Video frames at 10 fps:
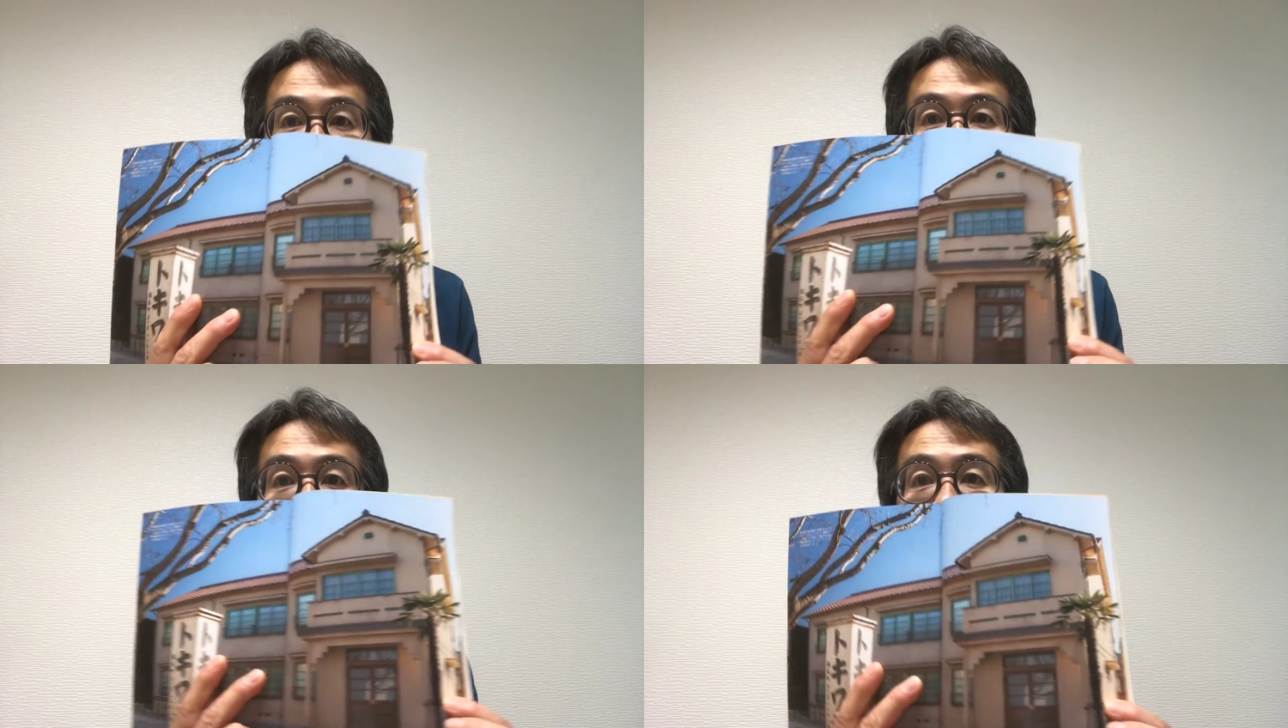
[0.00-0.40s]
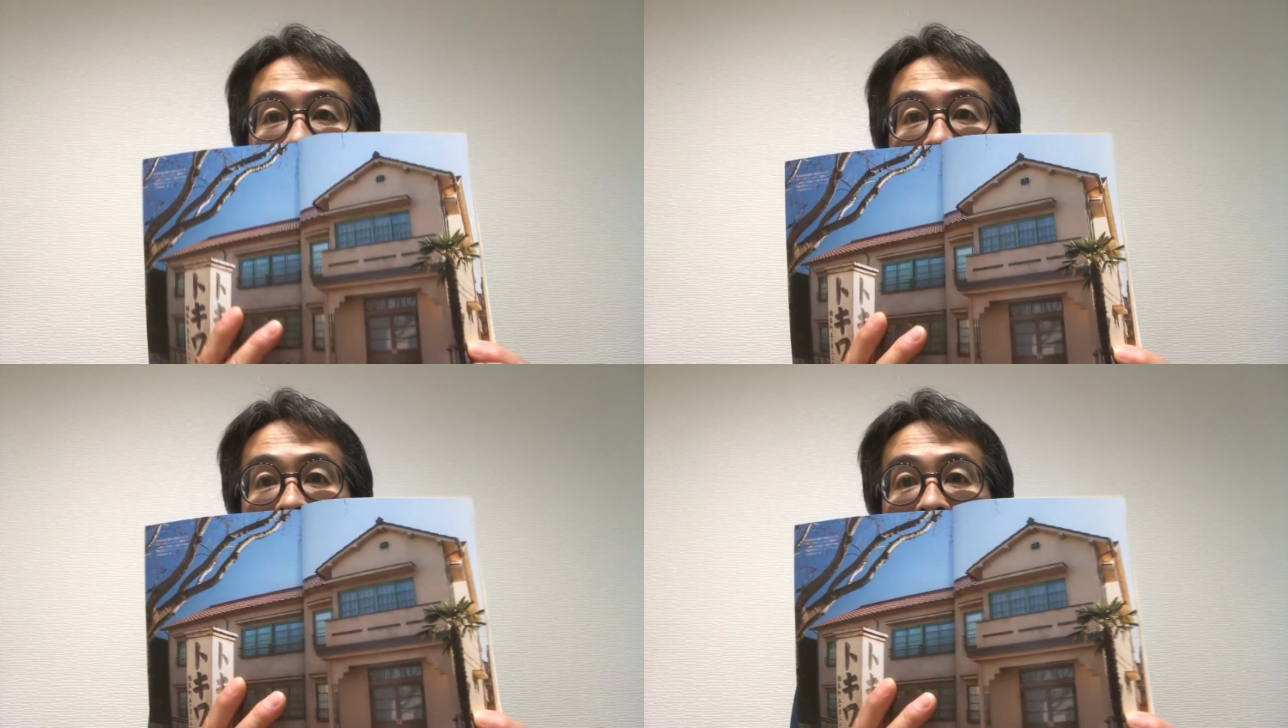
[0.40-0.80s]
これが
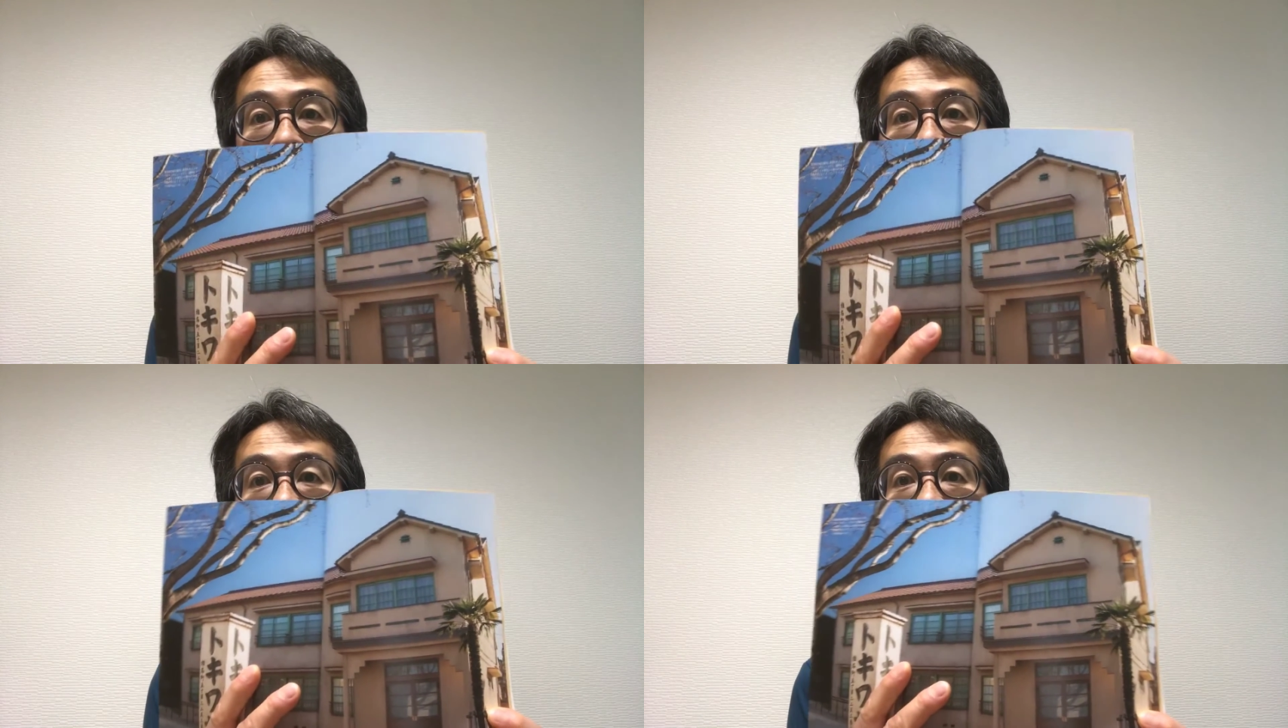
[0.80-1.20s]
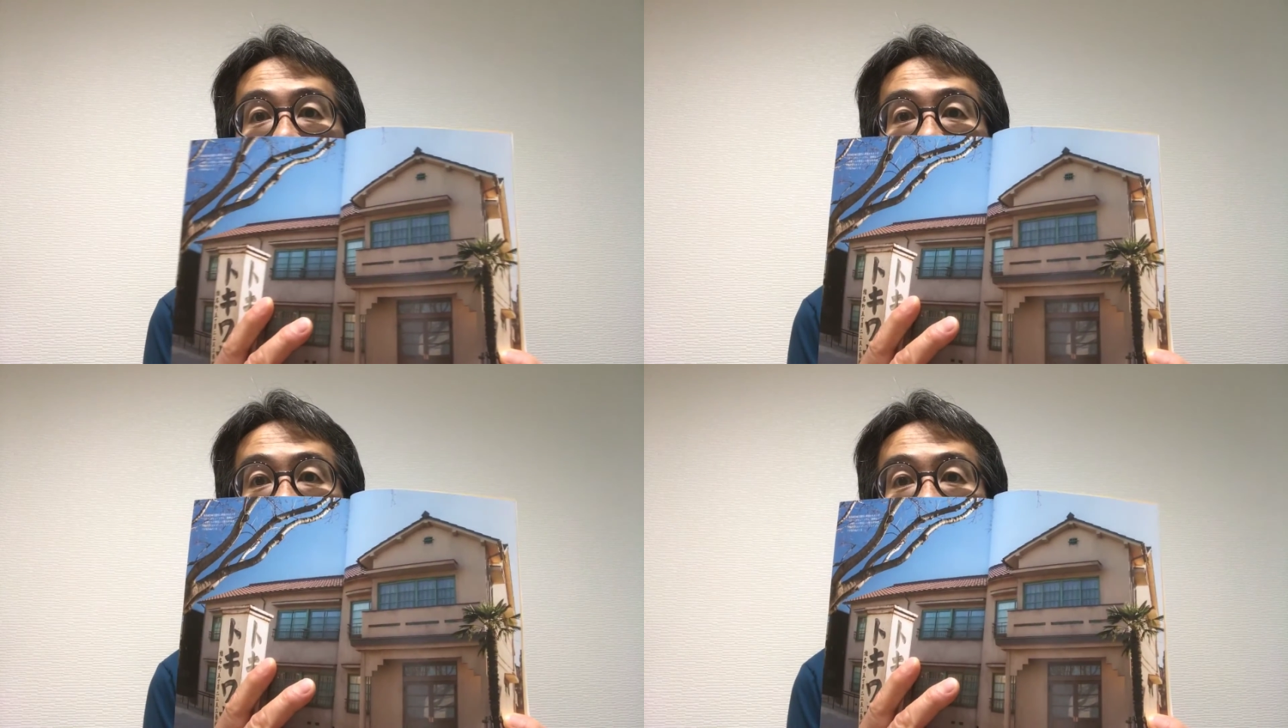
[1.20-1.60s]
ね
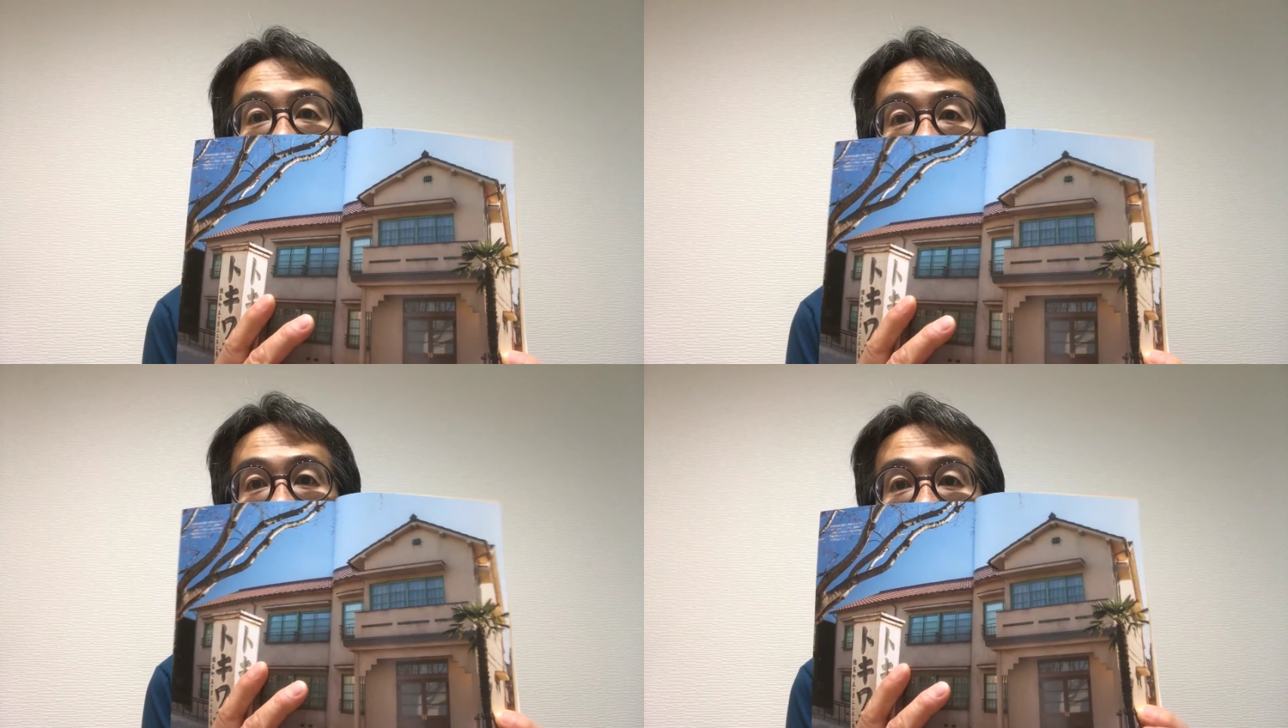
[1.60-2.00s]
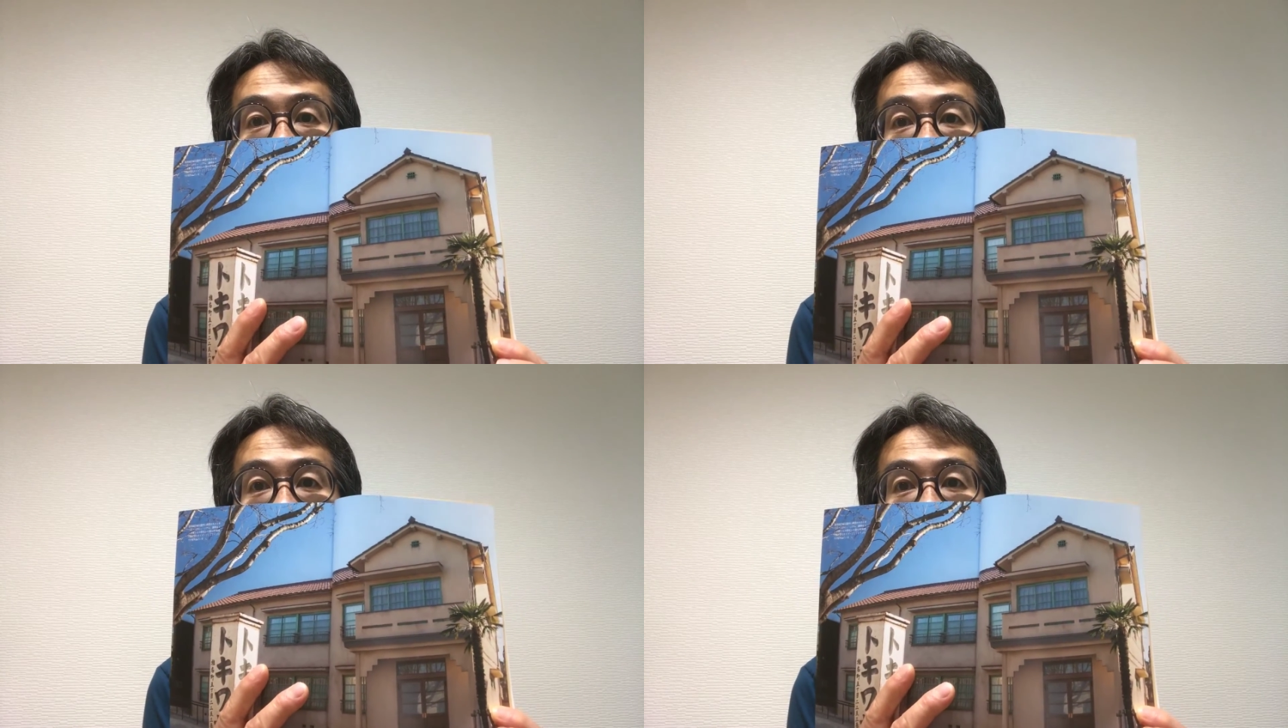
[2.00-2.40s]
再現され
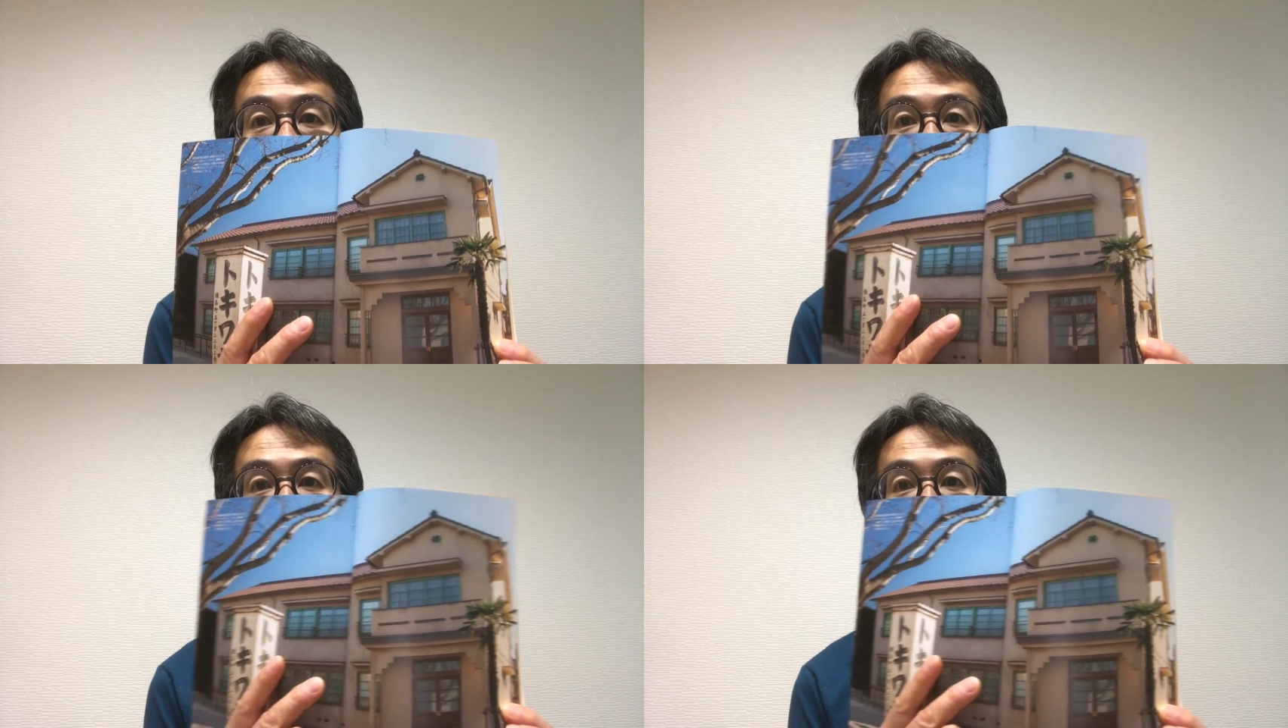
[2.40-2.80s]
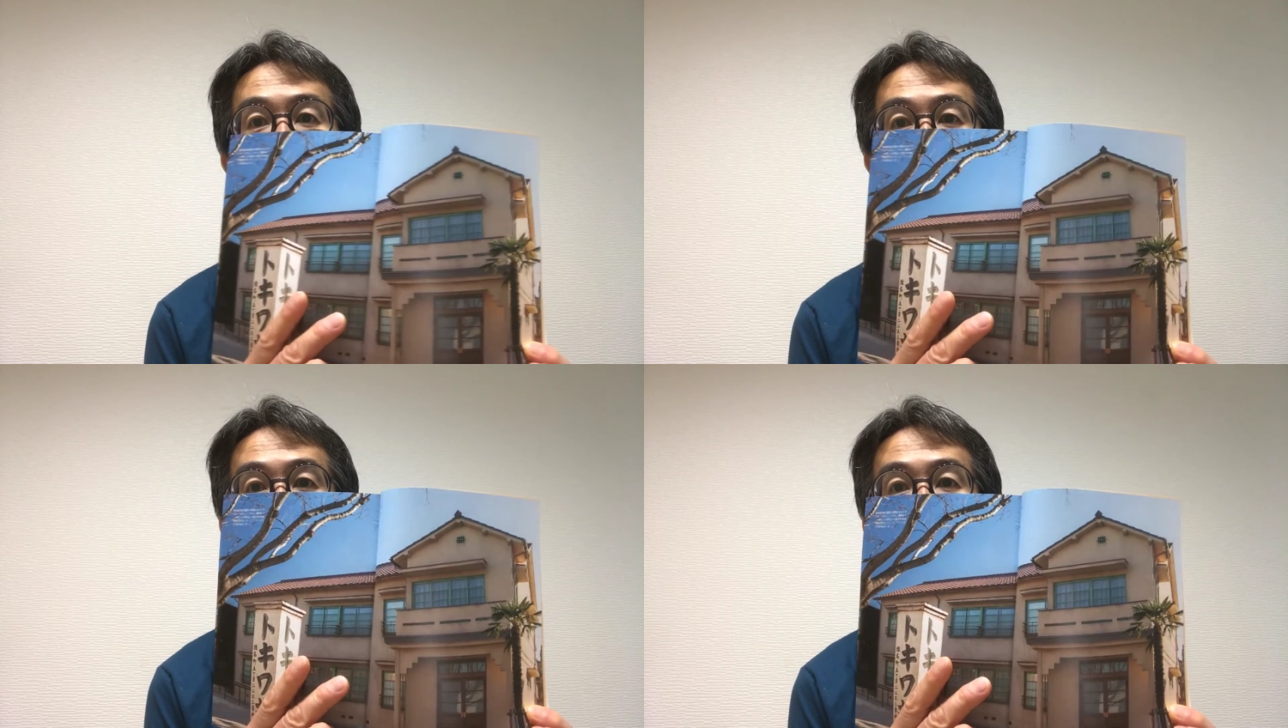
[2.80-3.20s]
た時和
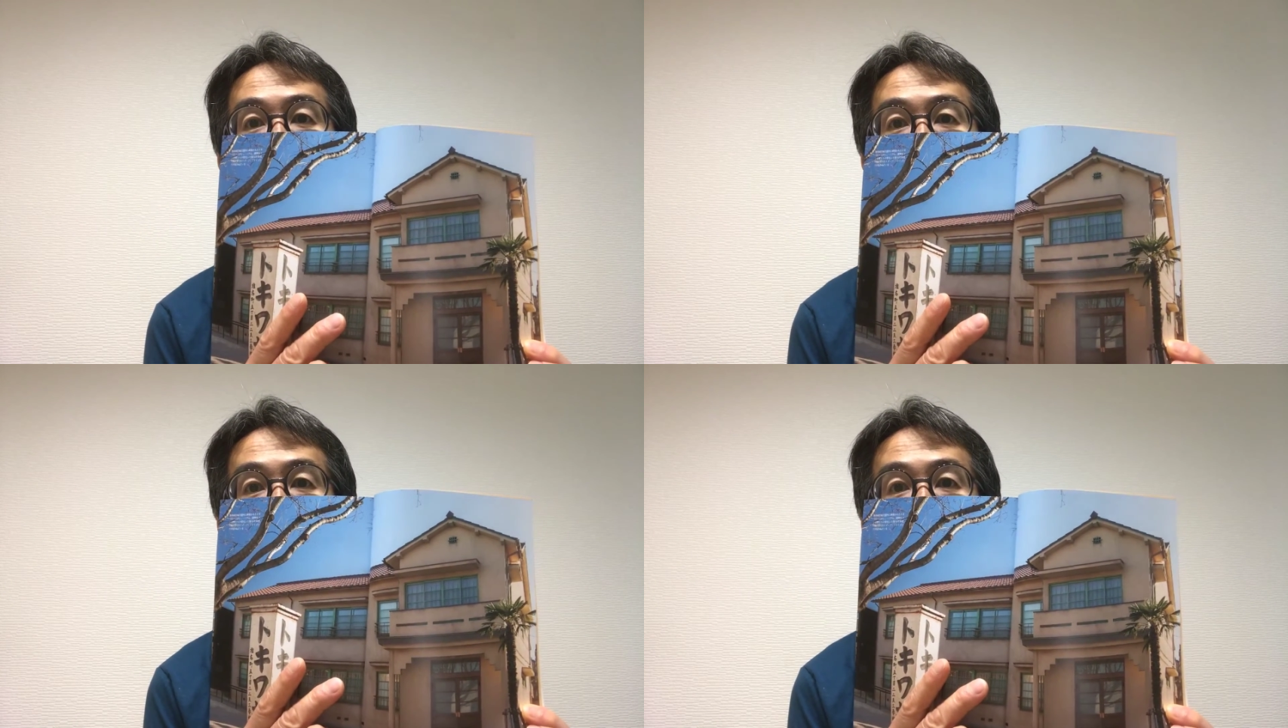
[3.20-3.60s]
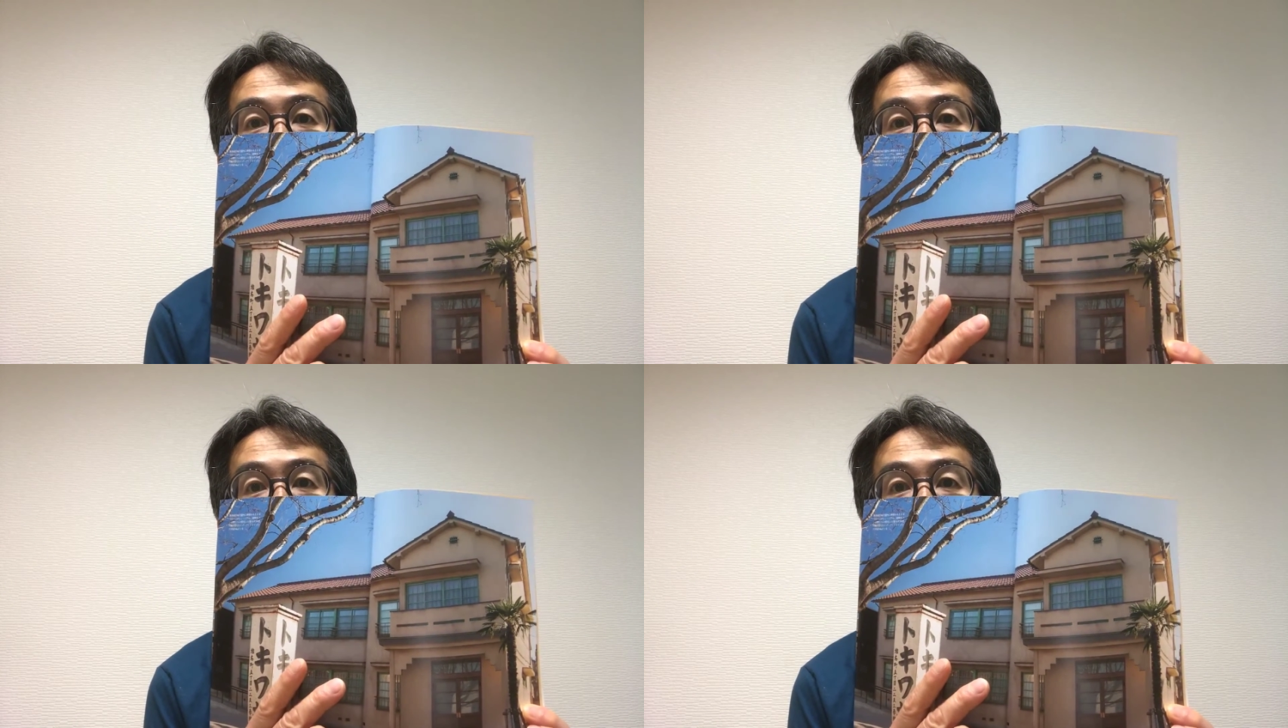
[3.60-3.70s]
荘なんです